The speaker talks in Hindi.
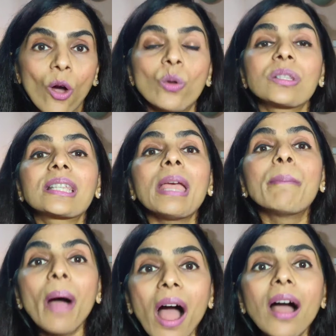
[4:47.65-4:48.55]
और उसके
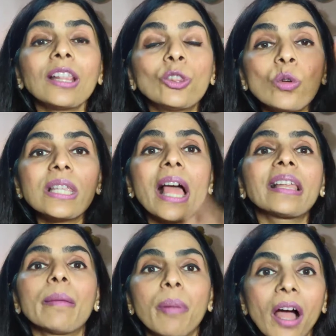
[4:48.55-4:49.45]
बाद दो
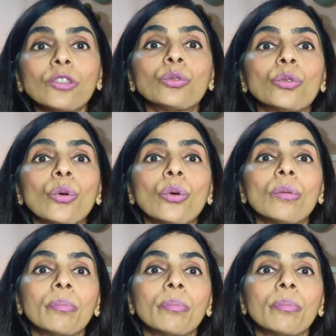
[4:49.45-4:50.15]
साल के बाद उनको